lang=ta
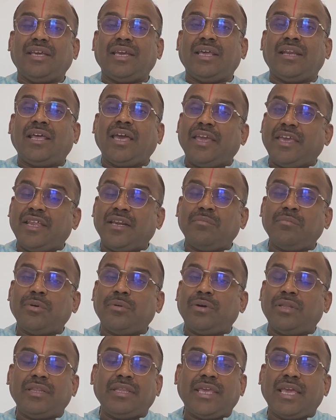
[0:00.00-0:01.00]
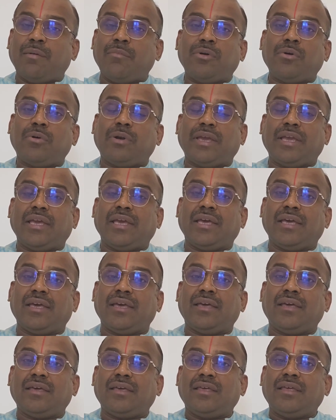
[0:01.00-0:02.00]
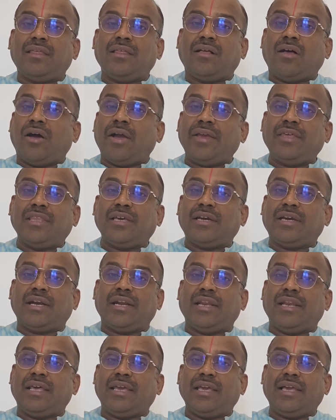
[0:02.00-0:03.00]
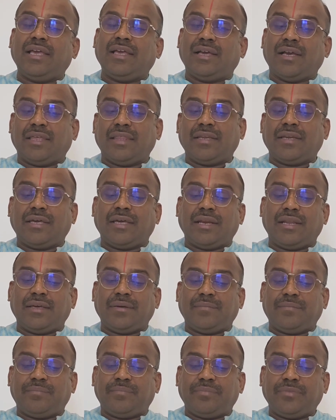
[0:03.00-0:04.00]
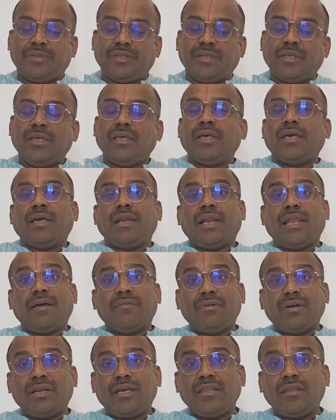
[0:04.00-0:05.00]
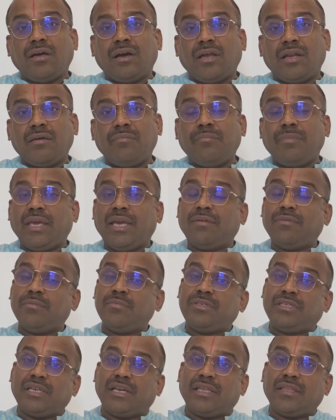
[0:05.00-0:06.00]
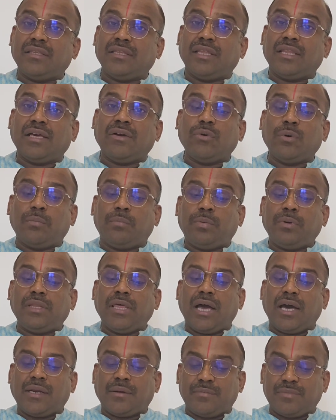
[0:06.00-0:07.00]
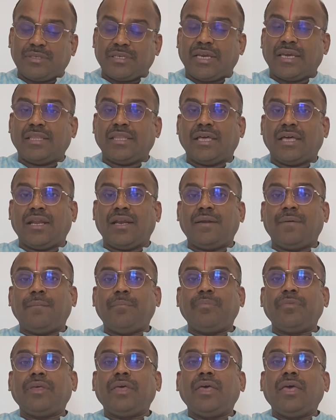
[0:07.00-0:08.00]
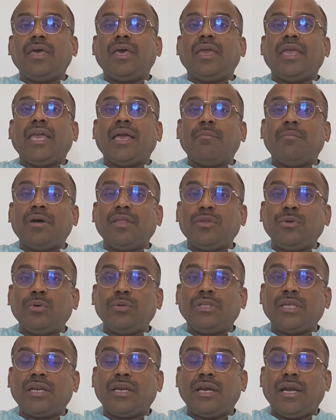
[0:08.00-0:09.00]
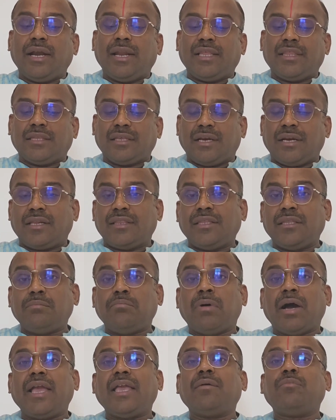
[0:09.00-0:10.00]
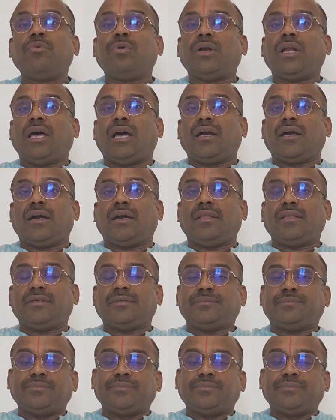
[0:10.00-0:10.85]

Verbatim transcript: ஏன்னா இரும்பு வந்து யமனுடைய ஆயுதங்கள் இல்லையா அதனால் லவண தானம் மிகவும் சிறந்தது உப்பு தானம் செய்தால் யமதூதர்களிடத்திலிருந்து பயம் உண்டாகாது